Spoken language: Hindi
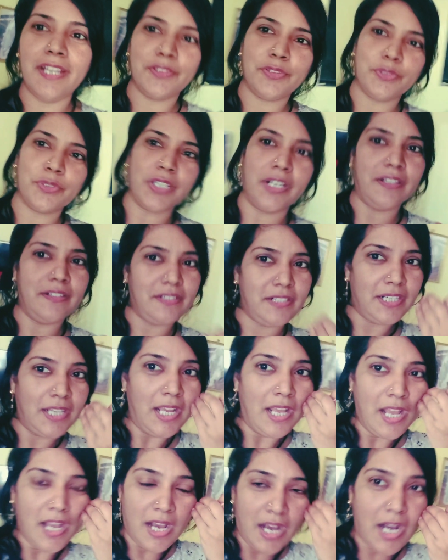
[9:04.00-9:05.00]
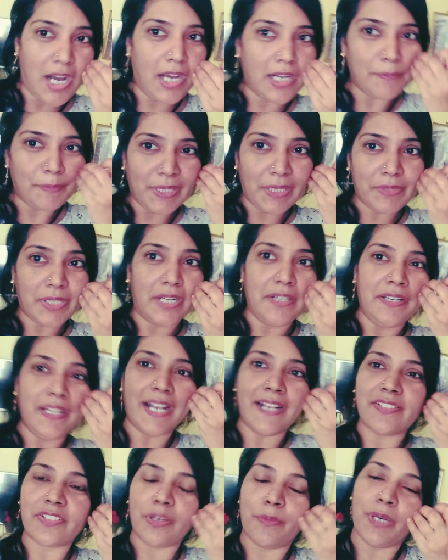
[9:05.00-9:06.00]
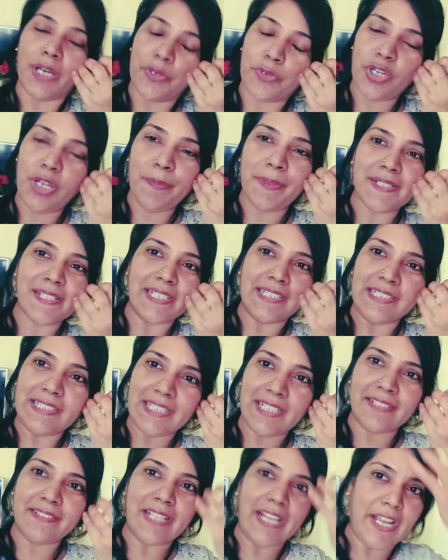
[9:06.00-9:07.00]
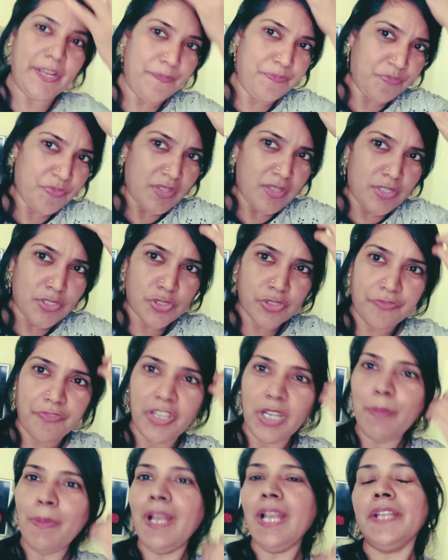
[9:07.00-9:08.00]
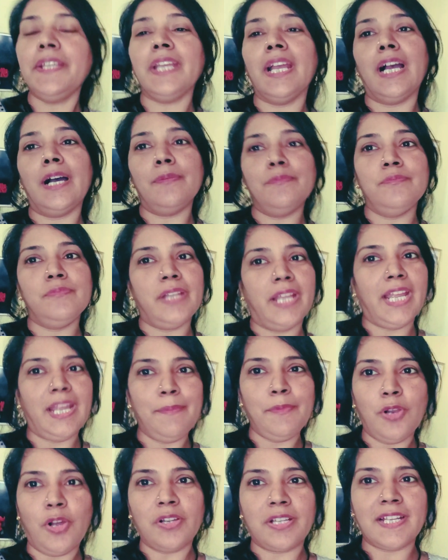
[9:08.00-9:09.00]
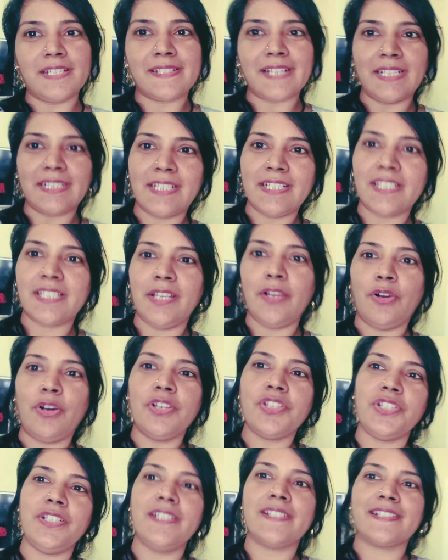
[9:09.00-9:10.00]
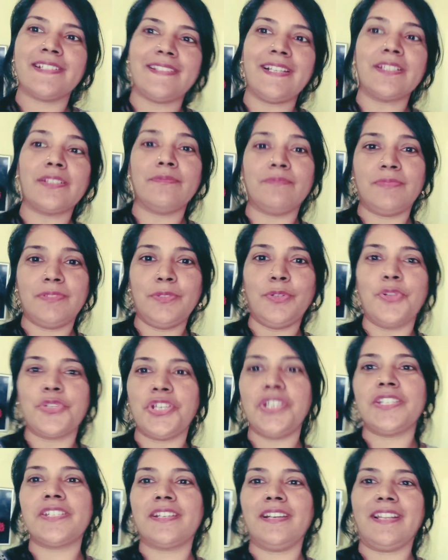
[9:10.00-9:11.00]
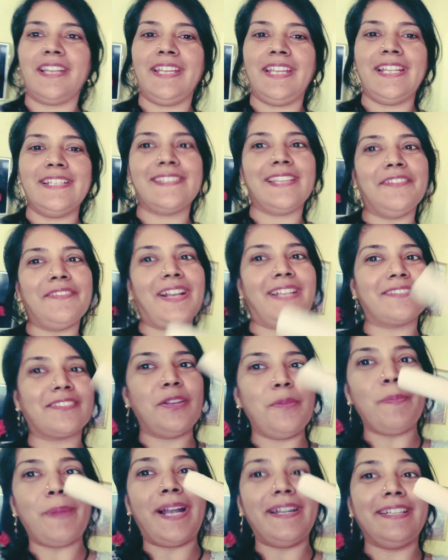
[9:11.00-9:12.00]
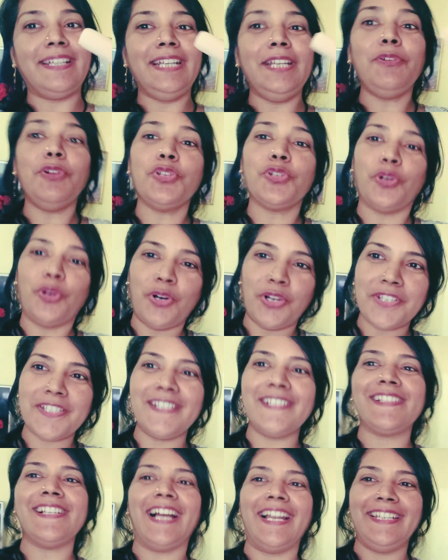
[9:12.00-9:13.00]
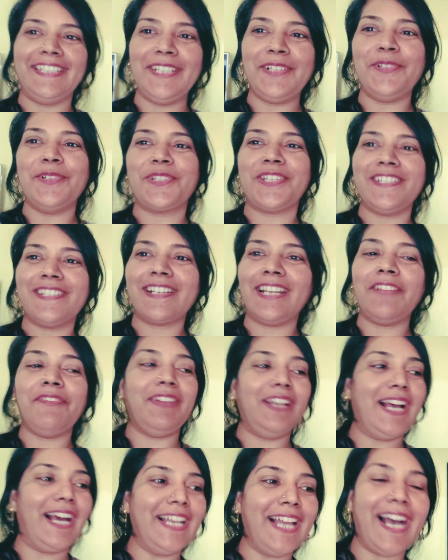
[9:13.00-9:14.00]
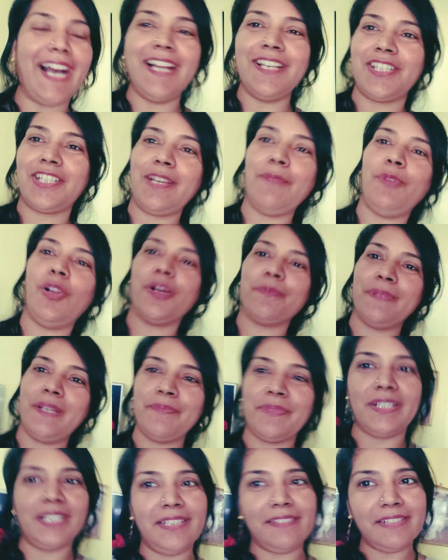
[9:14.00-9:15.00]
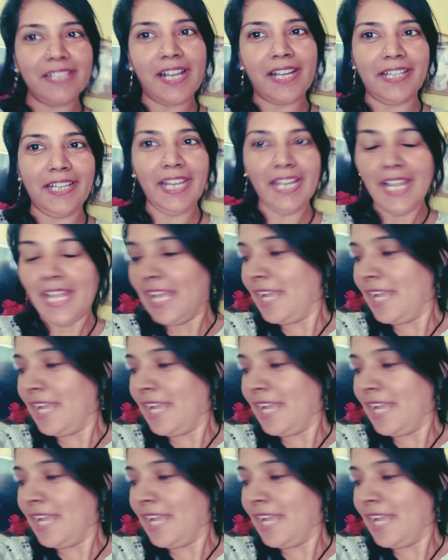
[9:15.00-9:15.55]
हैं तो ठंड हर मतलब ठंडी आइसक्रीम हर कोई पसंद करता है सो so, फिर मिलेंगे हम नए ब्लॉग के साथ किसी और चीज़ के साथ कोशिश करेंगे सिर्फ आइसक्रीम पार्टी नहीं कुछ और चीज़ लाने की कोशिश करें फिलहाल आज के ब्लॉग में इतना ही